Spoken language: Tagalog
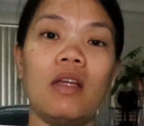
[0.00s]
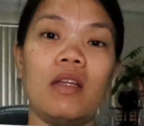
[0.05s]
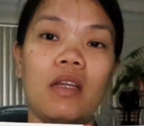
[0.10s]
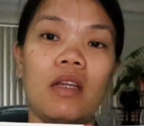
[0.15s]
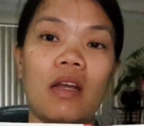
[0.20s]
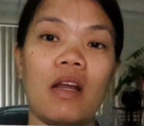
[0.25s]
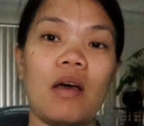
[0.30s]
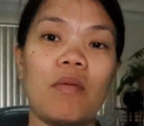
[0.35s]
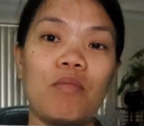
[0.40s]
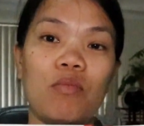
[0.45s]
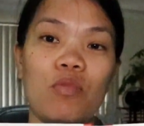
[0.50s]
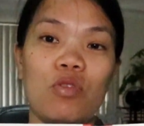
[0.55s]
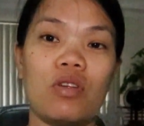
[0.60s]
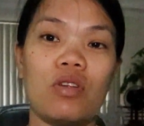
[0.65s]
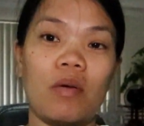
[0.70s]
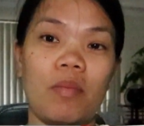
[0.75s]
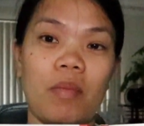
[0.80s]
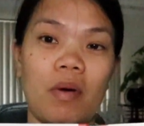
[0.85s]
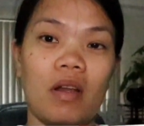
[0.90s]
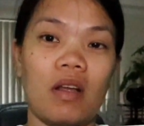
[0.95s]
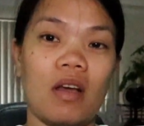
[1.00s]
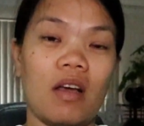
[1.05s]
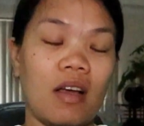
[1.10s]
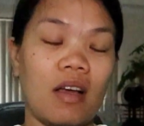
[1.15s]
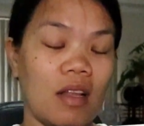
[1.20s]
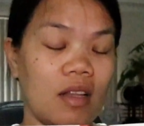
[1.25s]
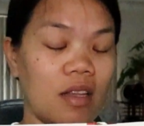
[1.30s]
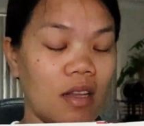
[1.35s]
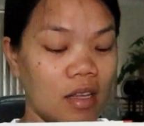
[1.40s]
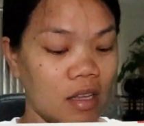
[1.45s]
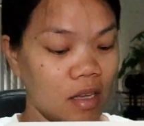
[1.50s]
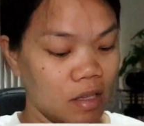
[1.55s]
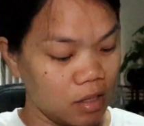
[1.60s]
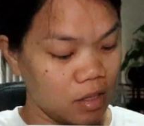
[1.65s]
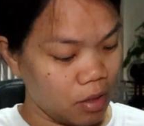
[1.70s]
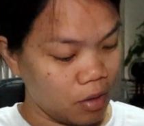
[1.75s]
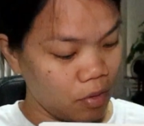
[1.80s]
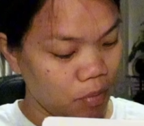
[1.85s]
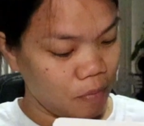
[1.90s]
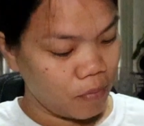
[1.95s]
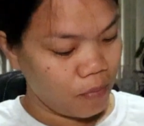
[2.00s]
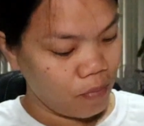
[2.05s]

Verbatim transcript: nilab mo siya parang ang ganda niya sa